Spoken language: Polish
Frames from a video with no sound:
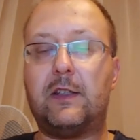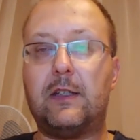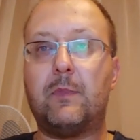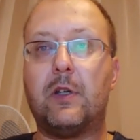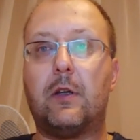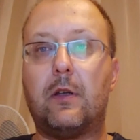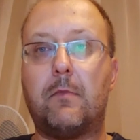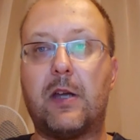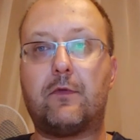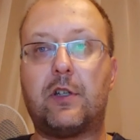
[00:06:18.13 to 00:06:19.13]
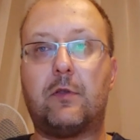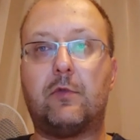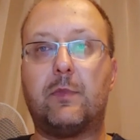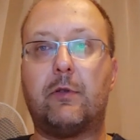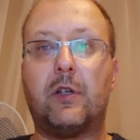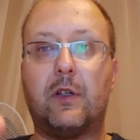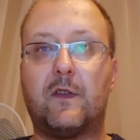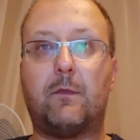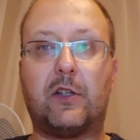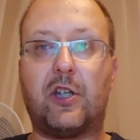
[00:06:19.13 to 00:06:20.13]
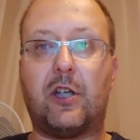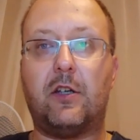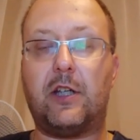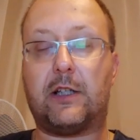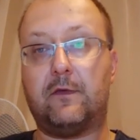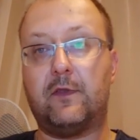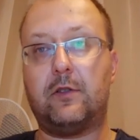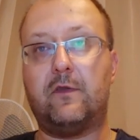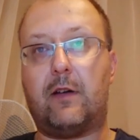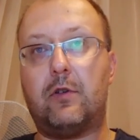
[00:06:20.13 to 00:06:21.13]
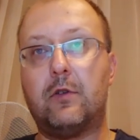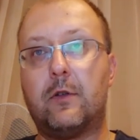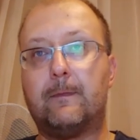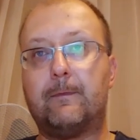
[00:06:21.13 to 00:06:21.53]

tym meczu się odbyły. Zobaczcie, jak to wyglądało.